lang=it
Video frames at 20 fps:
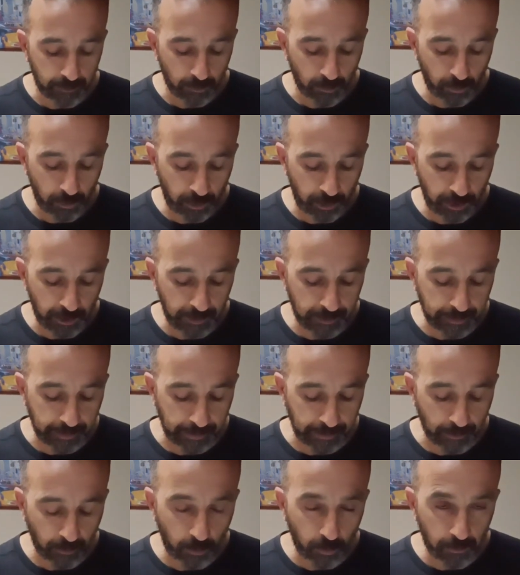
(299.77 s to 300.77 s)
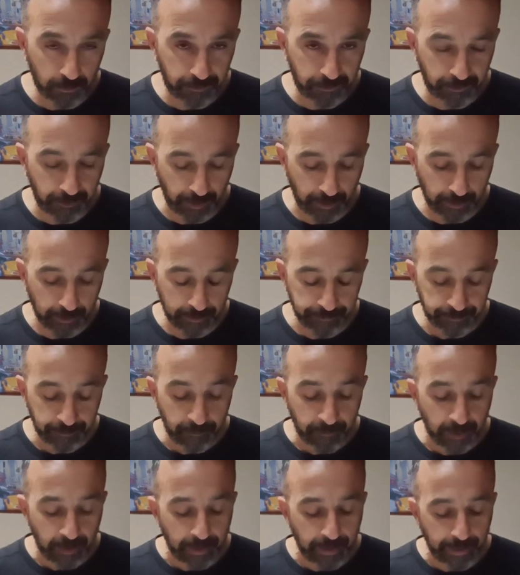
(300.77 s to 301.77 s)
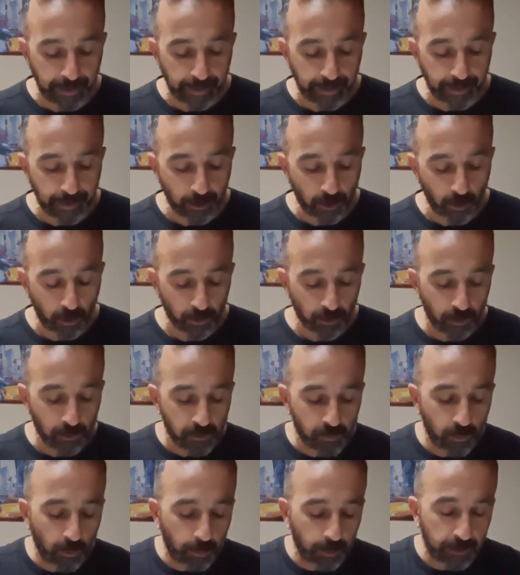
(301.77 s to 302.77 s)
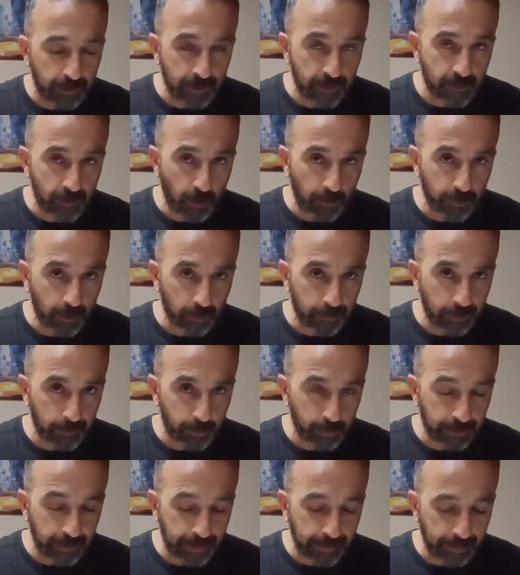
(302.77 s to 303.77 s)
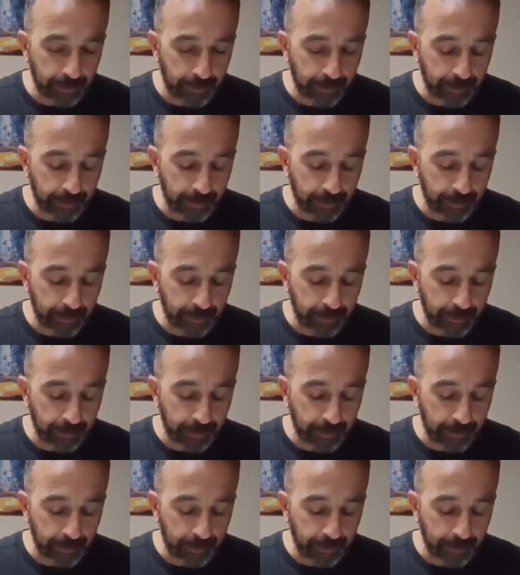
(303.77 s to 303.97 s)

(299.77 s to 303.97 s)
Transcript: l'uscita cuffie eh, col suo potenziometro per poter